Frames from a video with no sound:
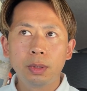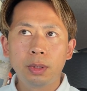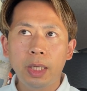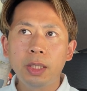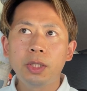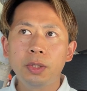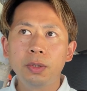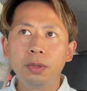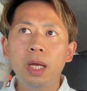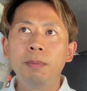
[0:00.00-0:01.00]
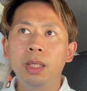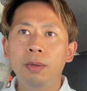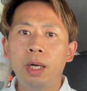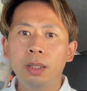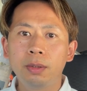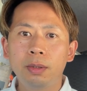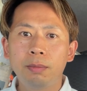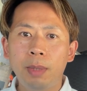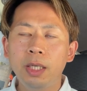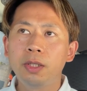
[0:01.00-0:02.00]
先週ぐらいまではあの
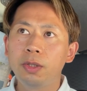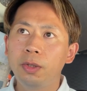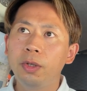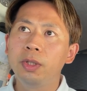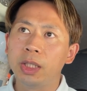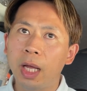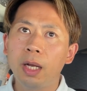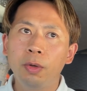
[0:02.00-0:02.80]
毎週のようにね